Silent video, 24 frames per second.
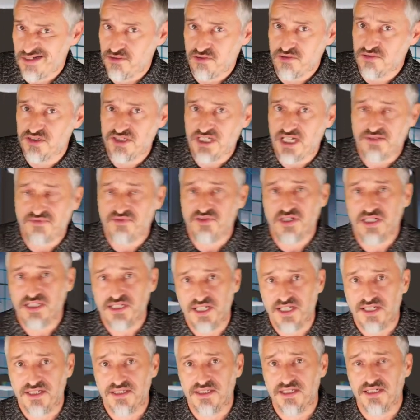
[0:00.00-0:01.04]
non servono a
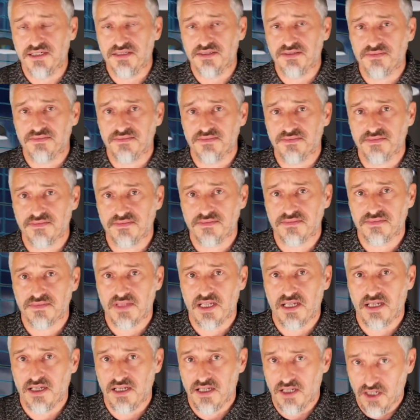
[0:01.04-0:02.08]
niente.
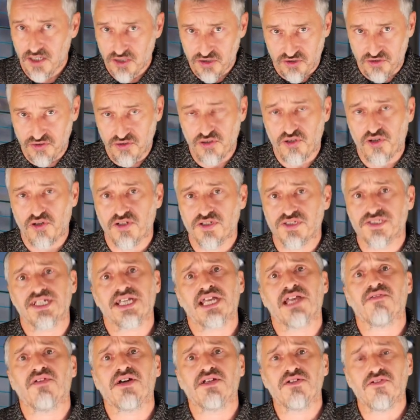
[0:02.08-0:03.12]
Sono cose
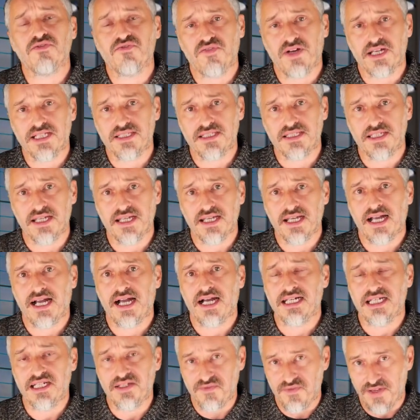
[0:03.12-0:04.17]
che vanno fatte
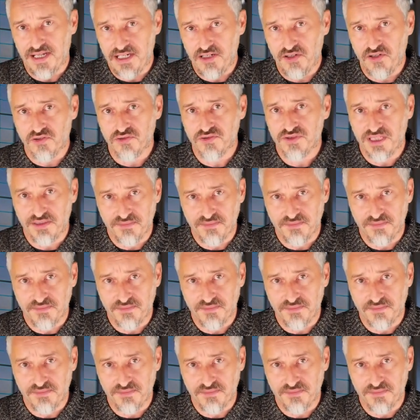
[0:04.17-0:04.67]
a livello